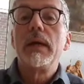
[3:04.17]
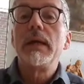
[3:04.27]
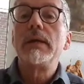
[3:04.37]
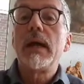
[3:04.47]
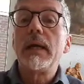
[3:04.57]

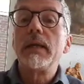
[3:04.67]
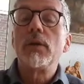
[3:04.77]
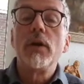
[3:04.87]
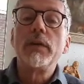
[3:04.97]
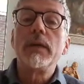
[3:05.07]
Ihnen
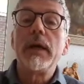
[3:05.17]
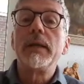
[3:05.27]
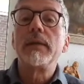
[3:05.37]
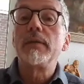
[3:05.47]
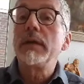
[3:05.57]
allen heute
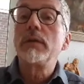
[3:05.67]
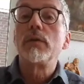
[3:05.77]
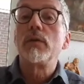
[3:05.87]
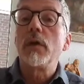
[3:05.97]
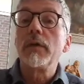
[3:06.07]
einen
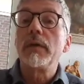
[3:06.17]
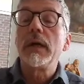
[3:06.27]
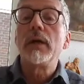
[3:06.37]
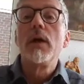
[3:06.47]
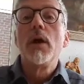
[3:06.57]
gesegneten
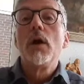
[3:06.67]
Sonntag